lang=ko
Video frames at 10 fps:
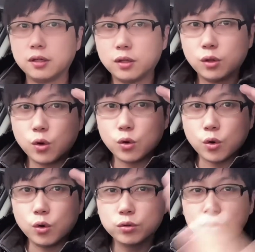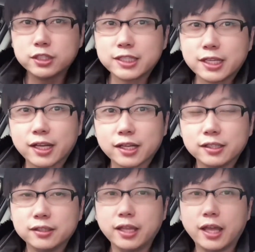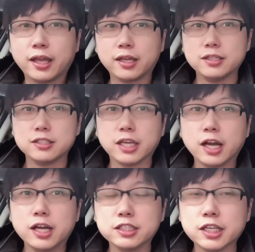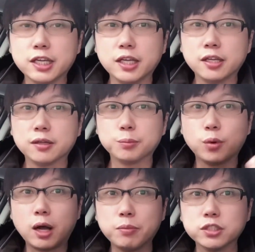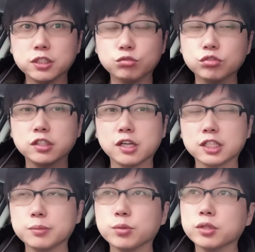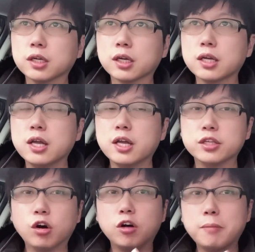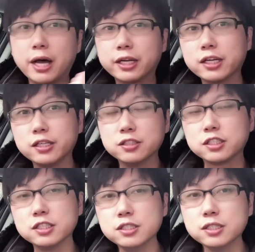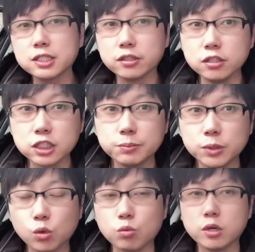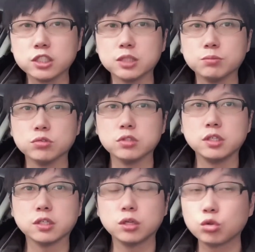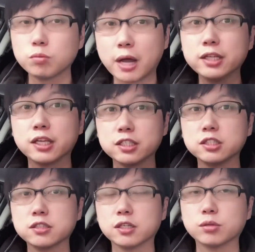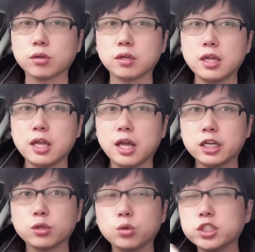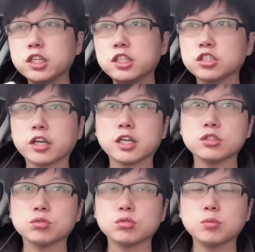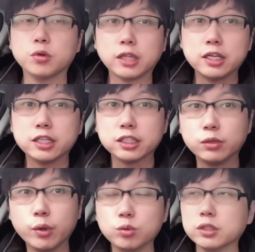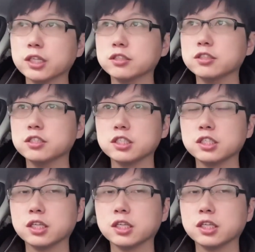홍콩 후짱 네 제가 이제 뭐 한 번씩 눈팅을 하다 보니까 영어 말하기를 진짜 열심히 공부하시는 분들이 그래도 많이 계시더라고요 하나 교재를 정해가지고 뭐 달달달 외운다든지